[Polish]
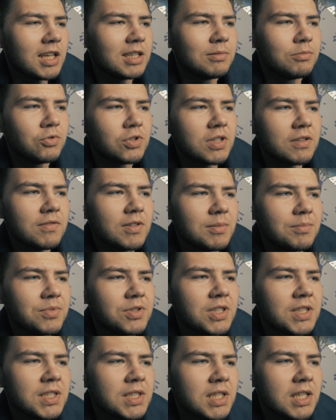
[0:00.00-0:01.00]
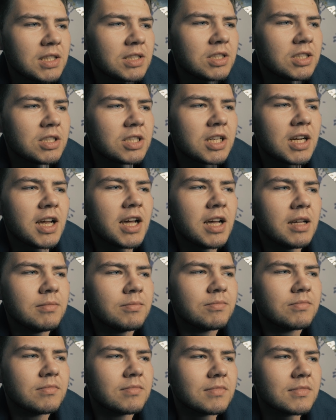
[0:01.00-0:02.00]
I muszę wam przyznać,
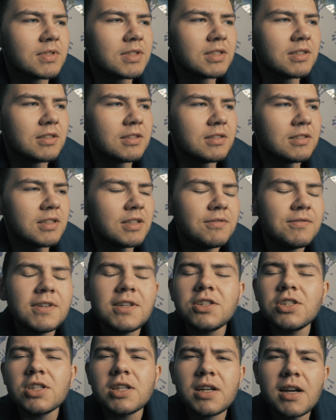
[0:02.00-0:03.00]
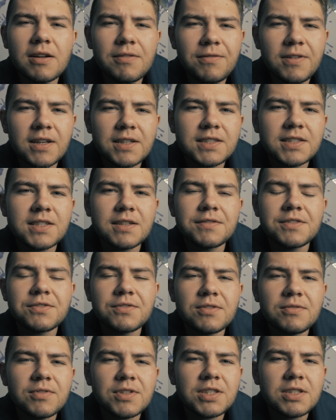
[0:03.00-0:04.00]
że największe refleksje w
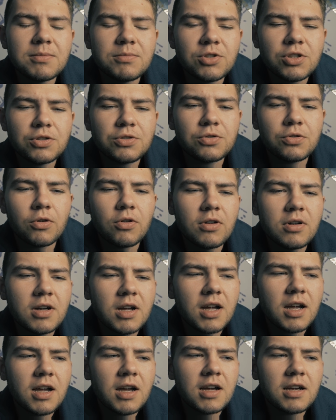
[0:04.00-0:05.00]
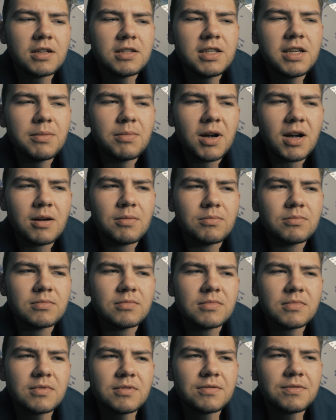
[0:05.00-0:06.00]
swoim własnym życiu nie
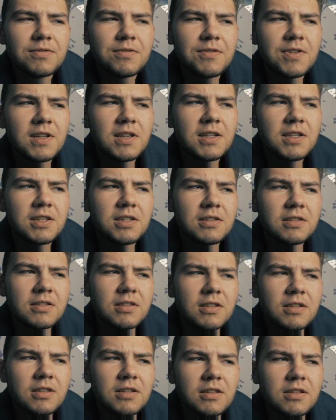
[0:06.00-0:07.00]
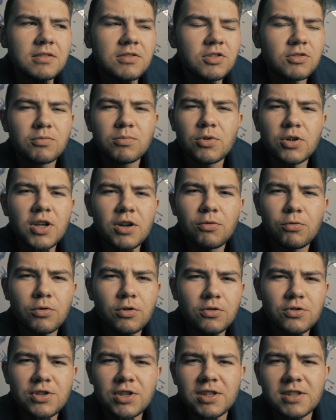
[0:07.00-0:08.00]
mam w chwili, gdy są moje
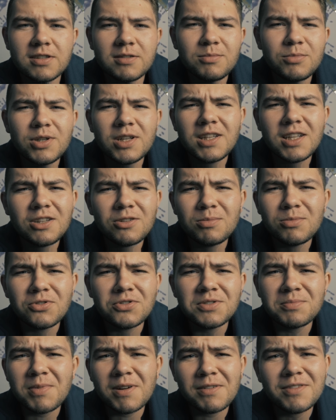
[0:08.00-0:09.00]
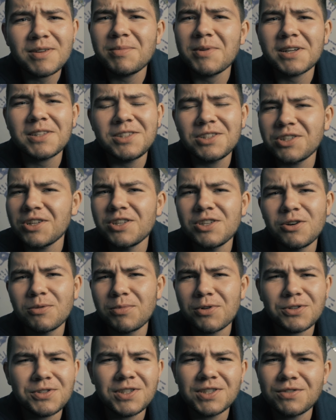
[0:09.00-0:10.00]
urodziny, bo ja na dobrą sprawę praktycznie nie
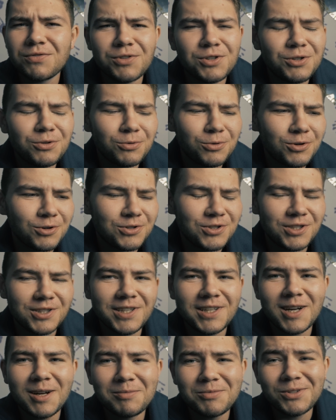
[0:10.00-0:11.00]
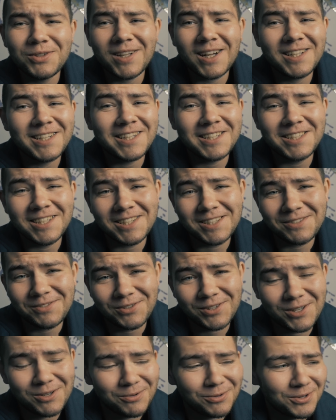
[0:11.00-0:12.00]
obchodzę swoich urodzin. Ja mam totalnie gdzieś
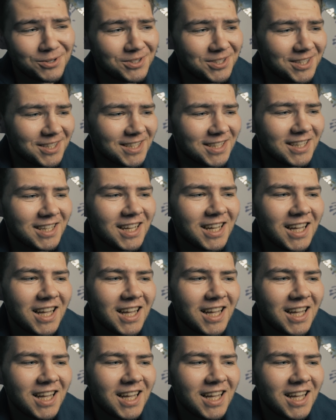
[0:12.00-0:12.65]
swoje urodziny.